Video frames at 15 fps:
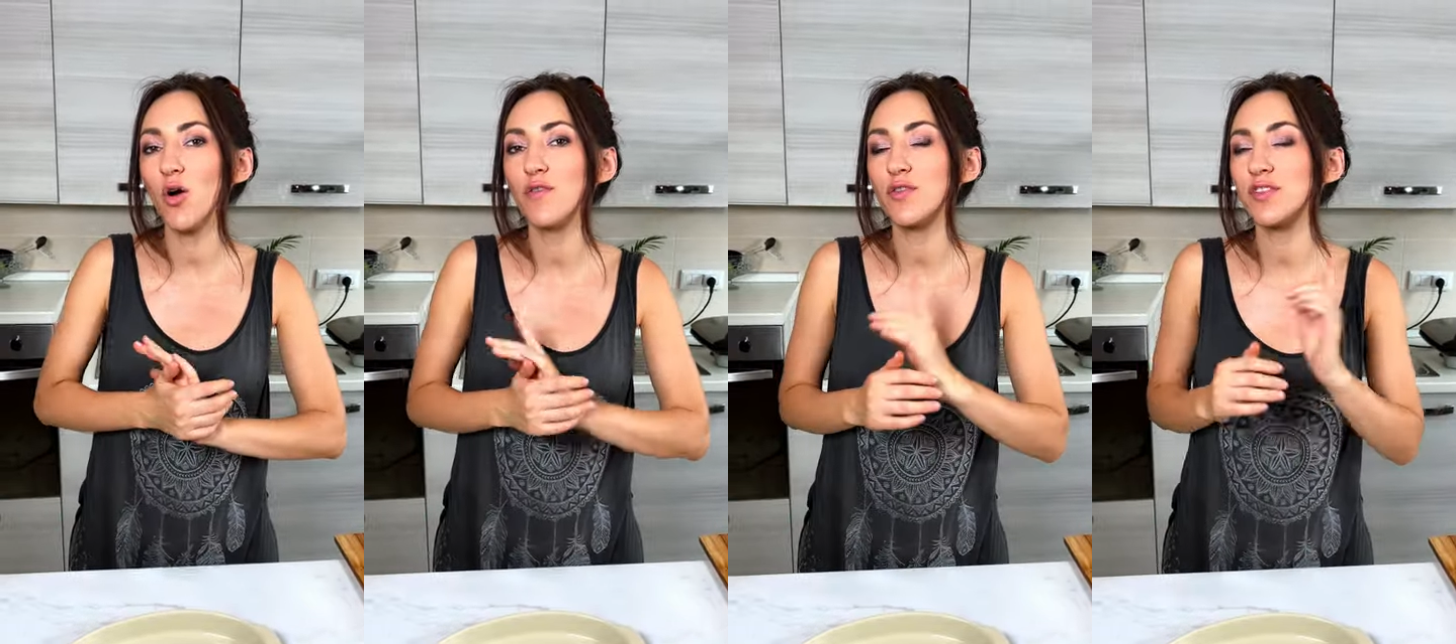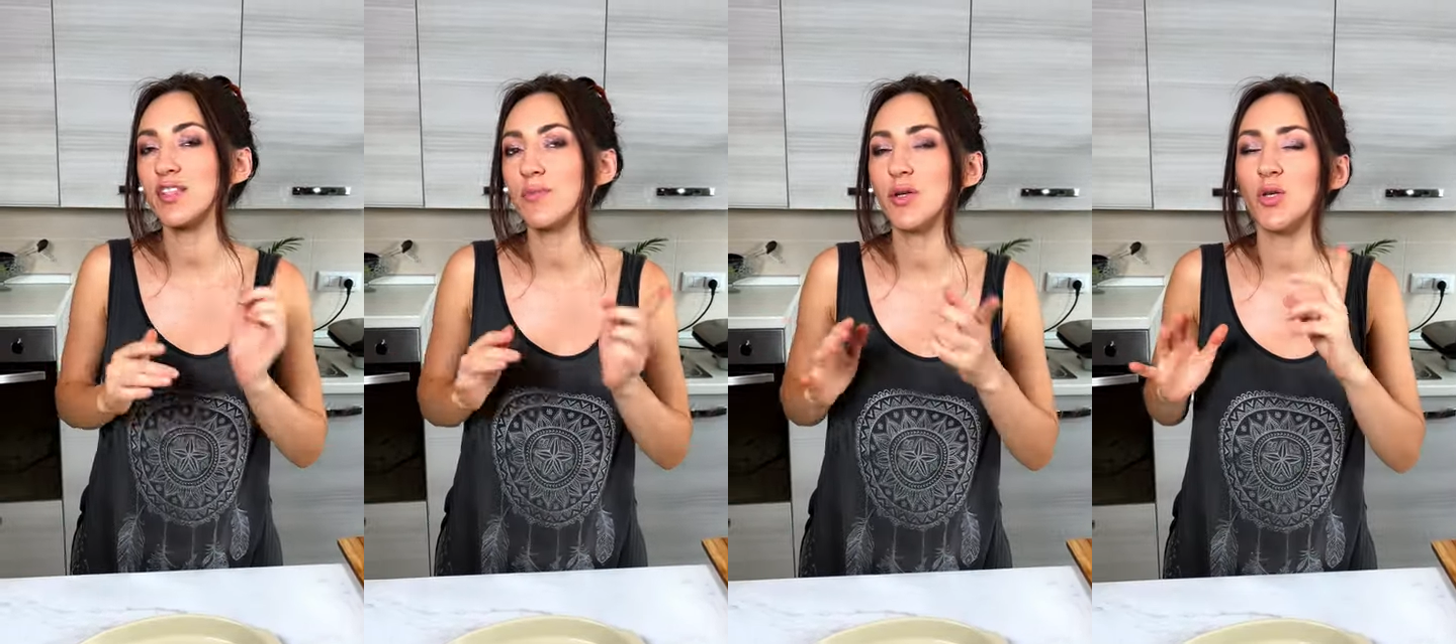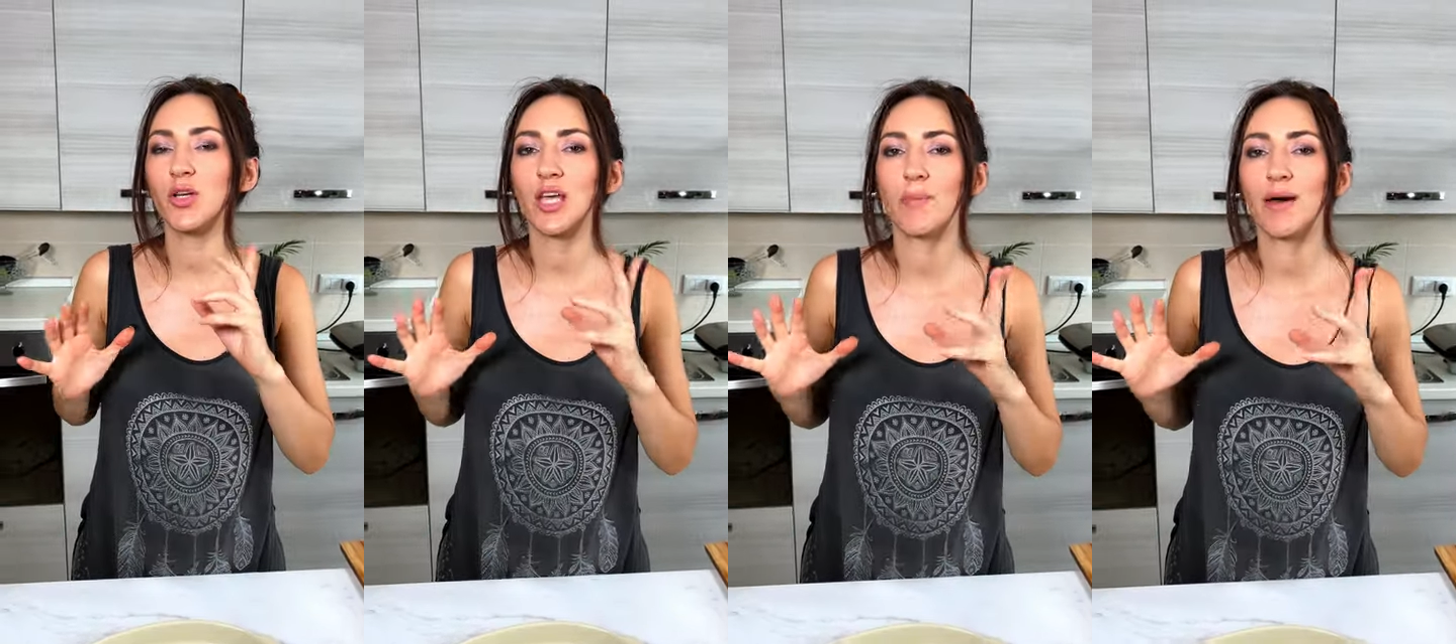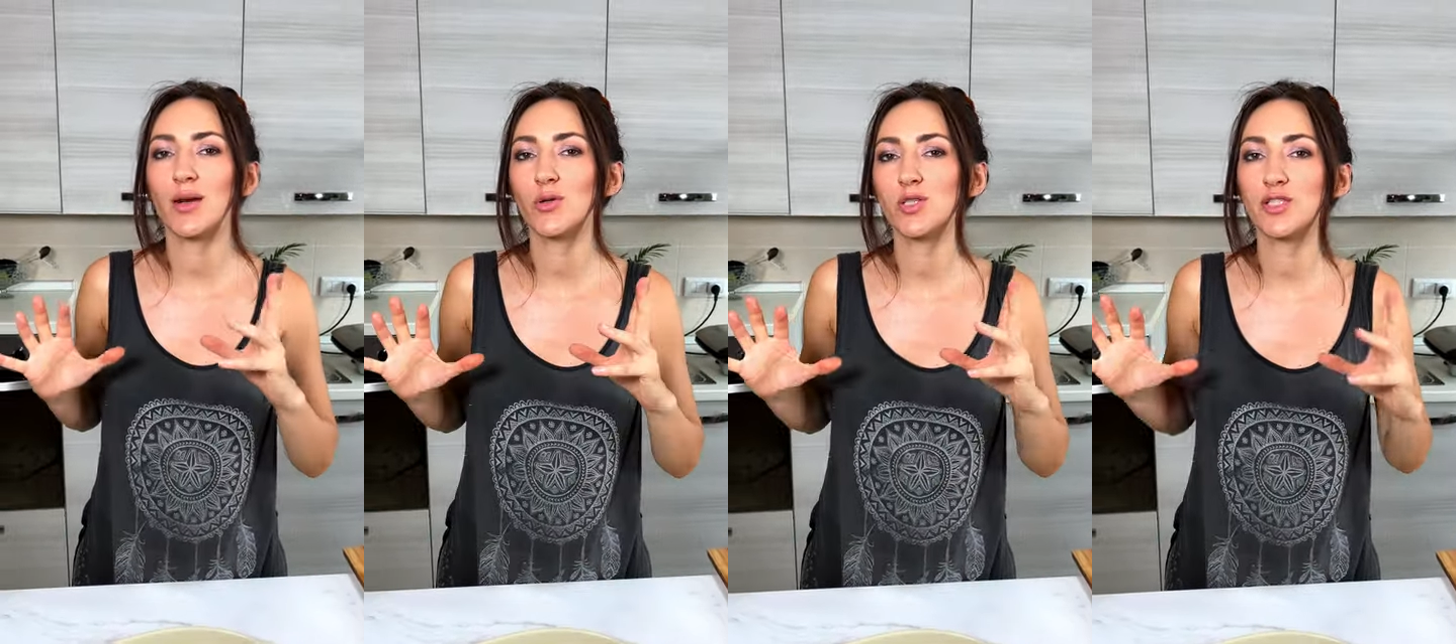o forse è meglio
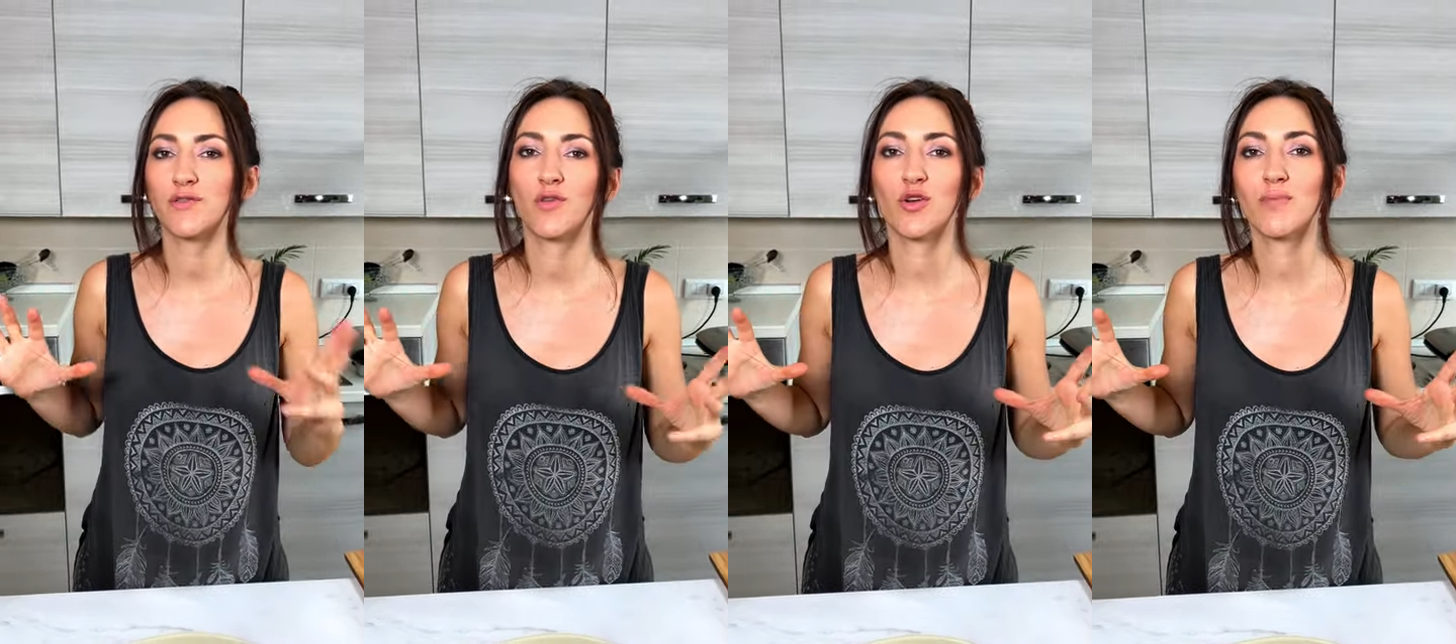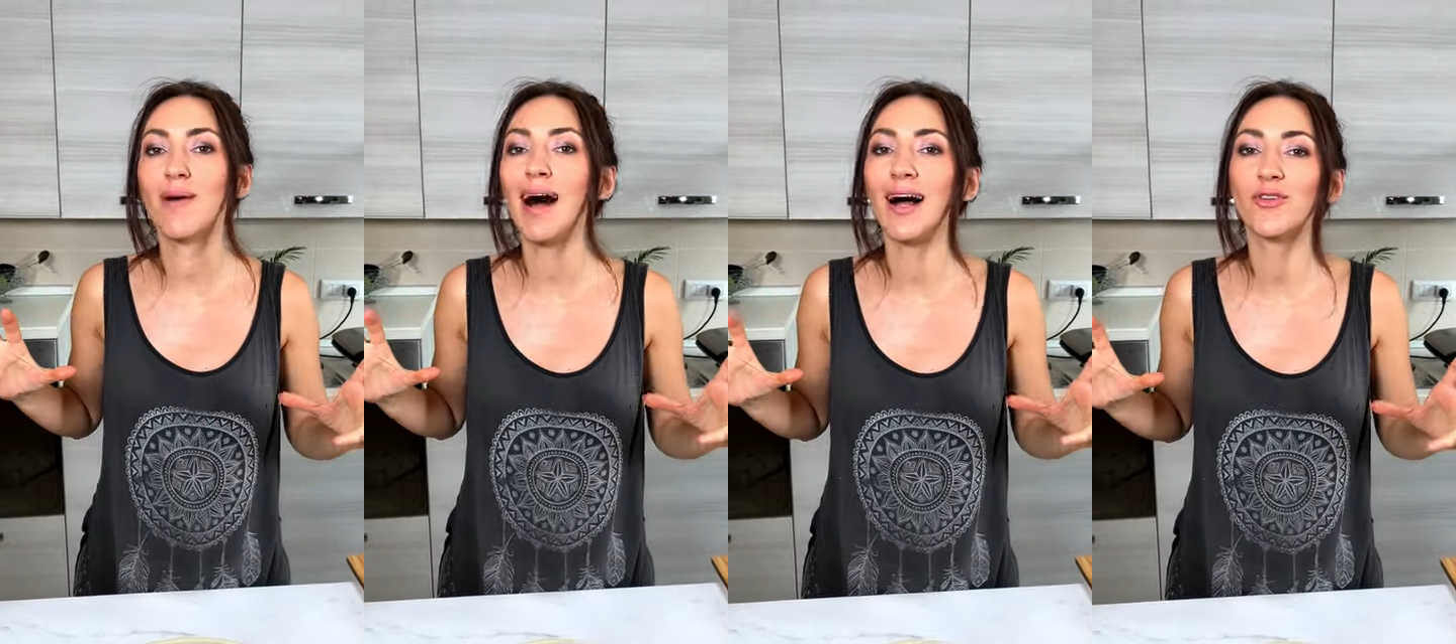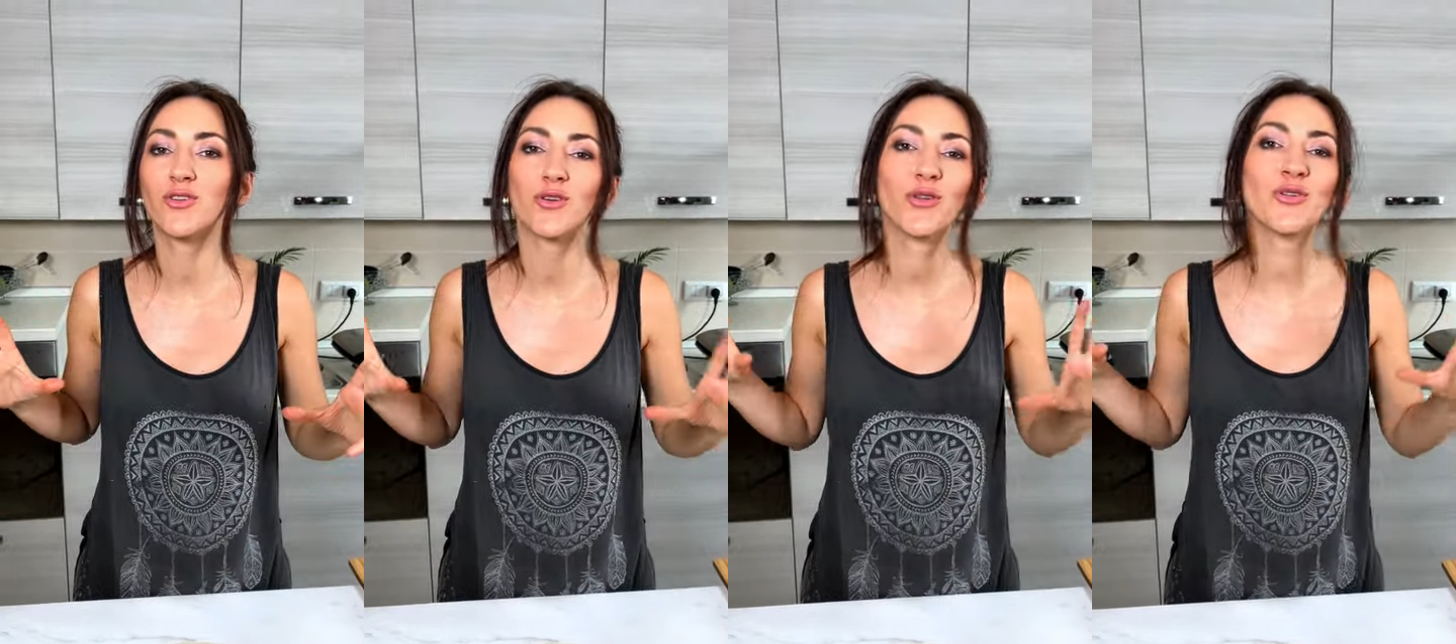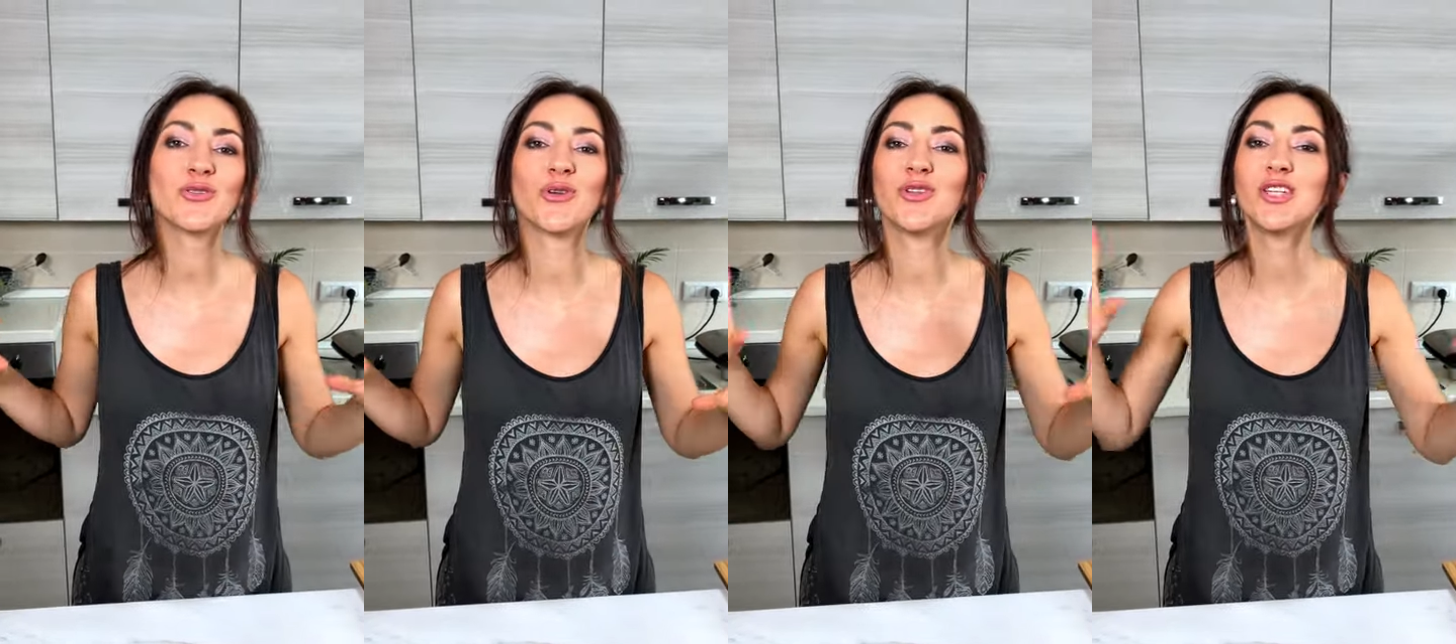chiamarlo sformato, non so,